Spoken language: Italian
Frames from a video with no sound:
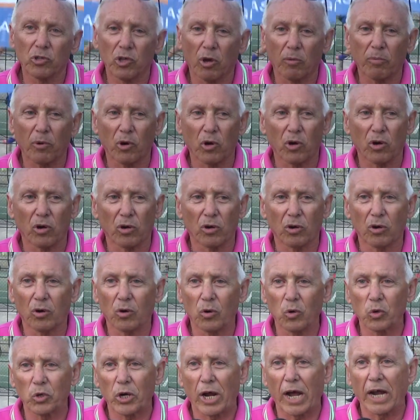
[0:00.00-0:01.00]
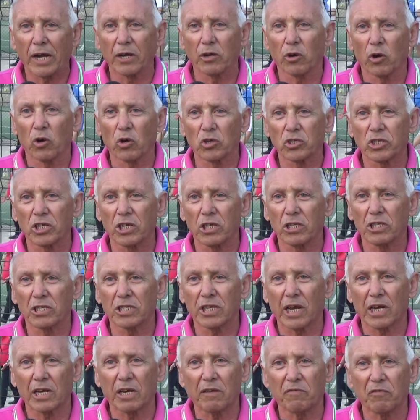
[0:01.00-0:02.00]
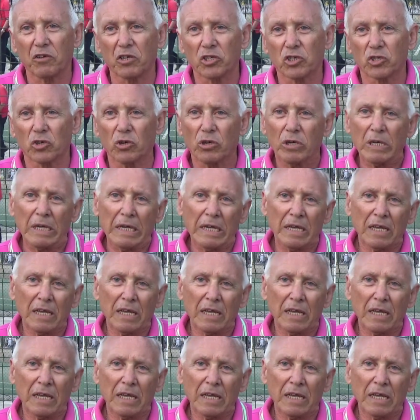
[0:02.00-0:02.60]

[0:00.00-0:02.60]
Dopo un anno così di sacrificio